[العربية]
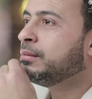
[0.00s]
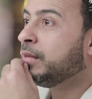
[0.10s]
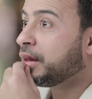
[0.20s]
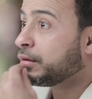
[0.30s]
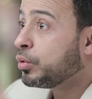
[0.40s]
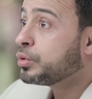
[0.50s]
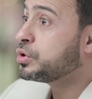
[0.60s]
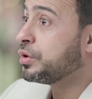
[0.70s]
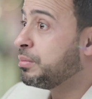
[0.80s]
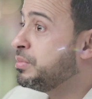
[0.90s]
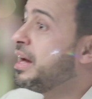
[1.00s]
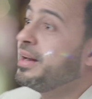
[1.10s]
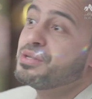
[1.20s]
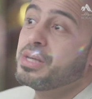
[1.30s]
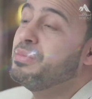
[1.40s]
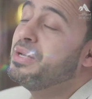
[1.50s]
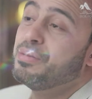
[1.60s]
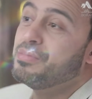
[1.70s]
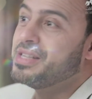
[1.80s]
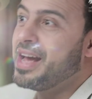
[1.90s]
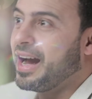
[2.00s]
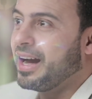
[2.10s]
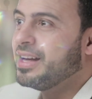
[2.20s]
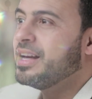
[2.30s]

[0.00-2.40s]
ما تذكرش ربنا على سبيل المزاح